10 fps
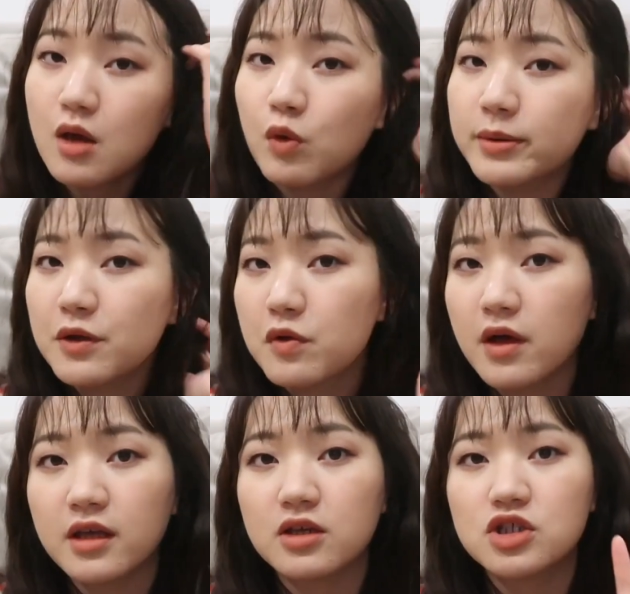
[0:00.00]
我不太
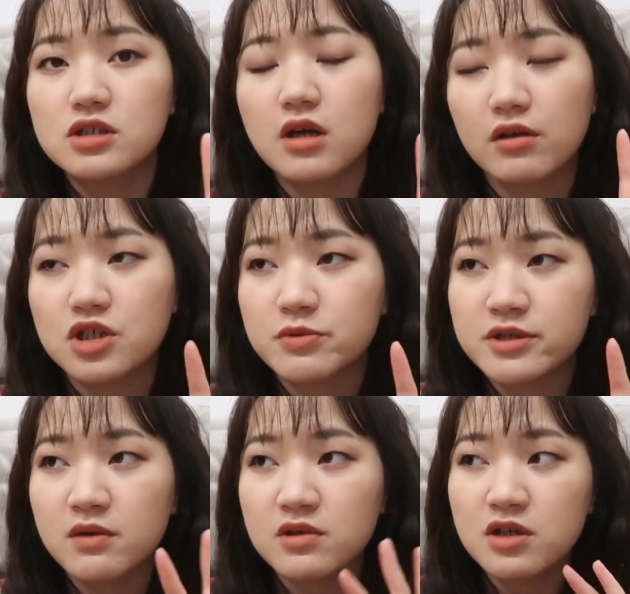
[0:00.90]
确定是到底是不
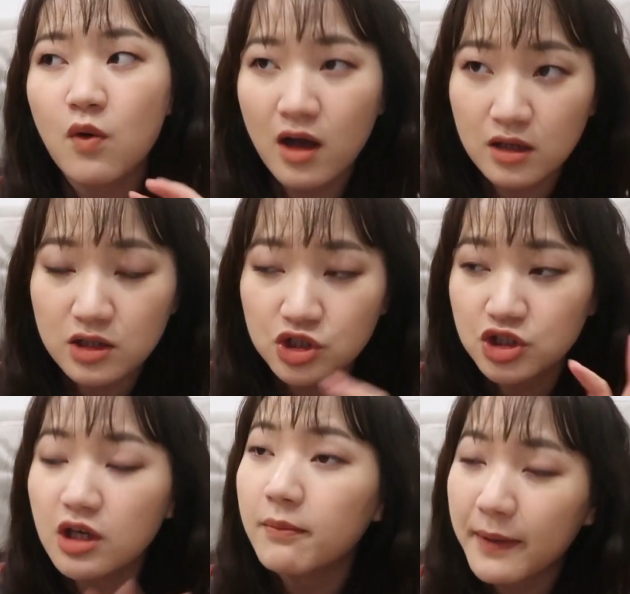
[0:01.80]
是因为是化
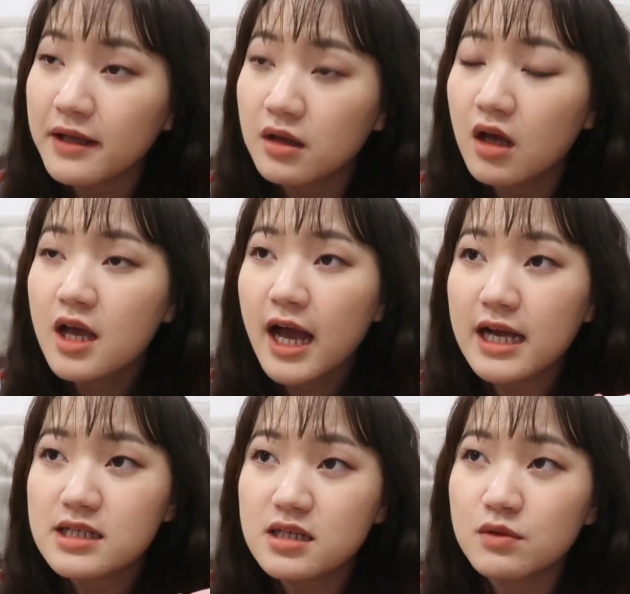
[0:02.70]
是上班呢，
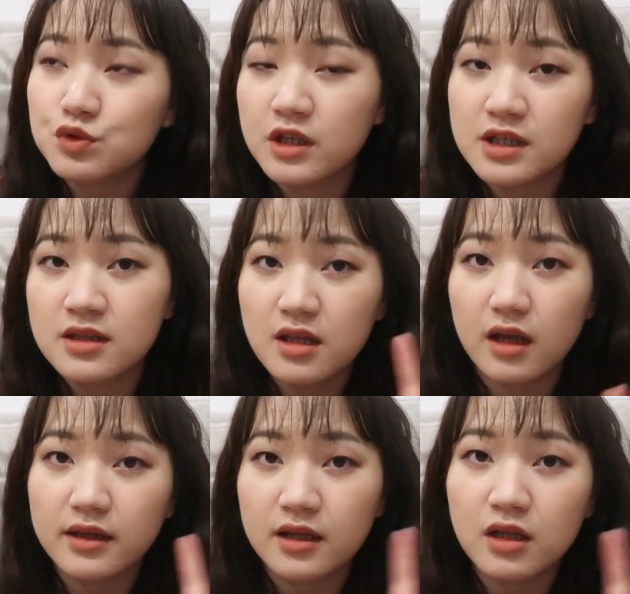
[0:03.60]
还是因为最近这
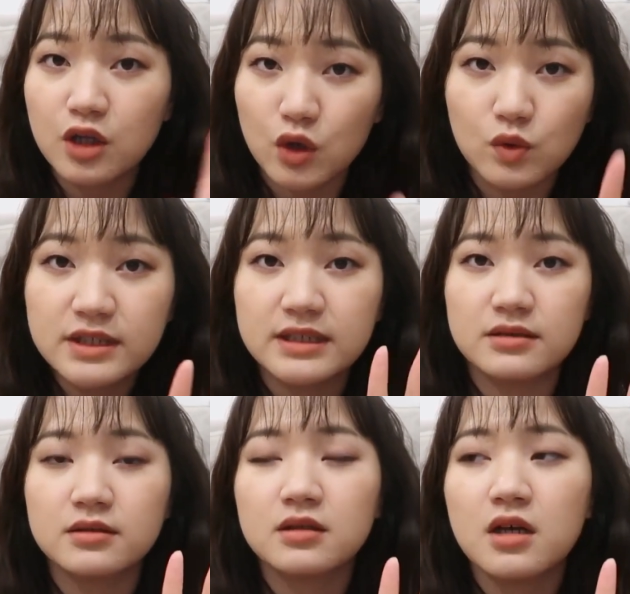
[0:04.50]
两年的流
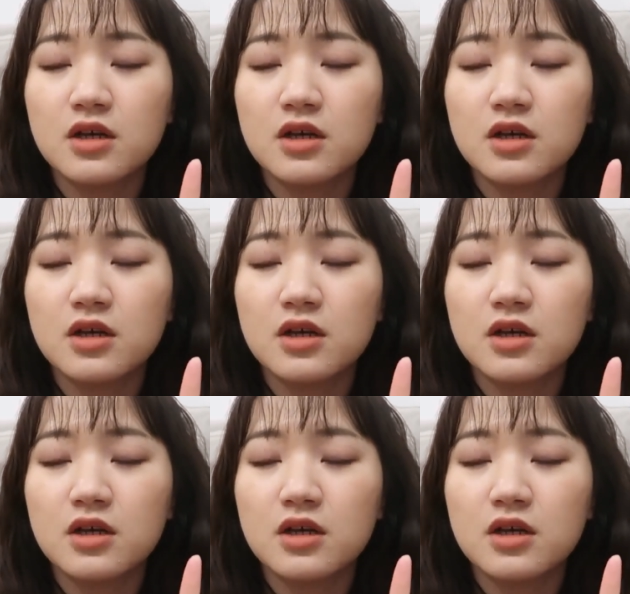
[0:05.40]
行。